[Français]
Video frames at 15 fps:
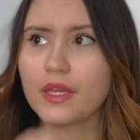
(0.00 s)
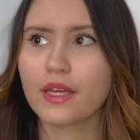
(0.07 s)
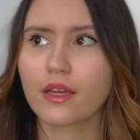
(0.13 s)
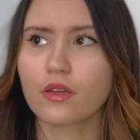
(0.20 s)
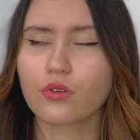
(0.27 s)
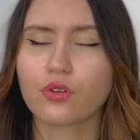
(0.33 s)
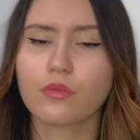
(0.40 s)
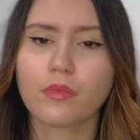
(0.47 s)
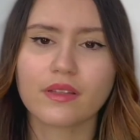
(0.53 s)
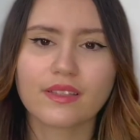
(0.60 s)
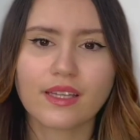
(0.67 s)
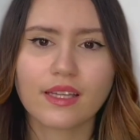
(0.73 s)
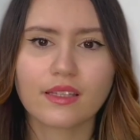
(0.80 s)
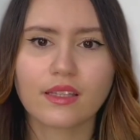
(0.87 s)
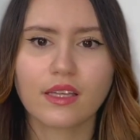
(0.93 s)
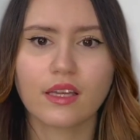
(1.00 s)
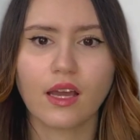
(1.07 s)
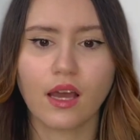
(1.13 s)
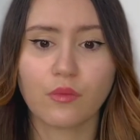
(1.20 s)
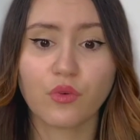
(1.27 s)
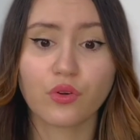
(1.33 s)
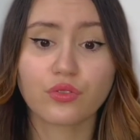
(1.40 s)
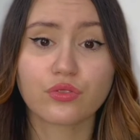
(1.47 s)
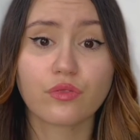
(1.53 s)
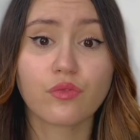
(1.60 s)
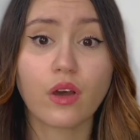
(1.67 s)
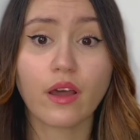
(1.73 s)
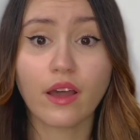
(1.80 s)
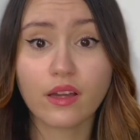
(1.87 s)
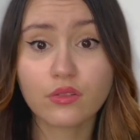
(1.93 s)
rien que de m'entraîner à me
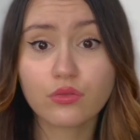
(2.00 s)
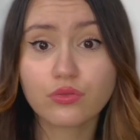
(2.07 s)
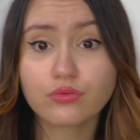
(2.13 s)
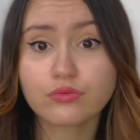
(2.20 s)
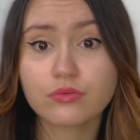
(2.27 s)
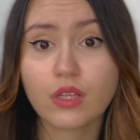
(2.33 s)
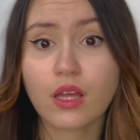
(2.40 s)
recevoir un coup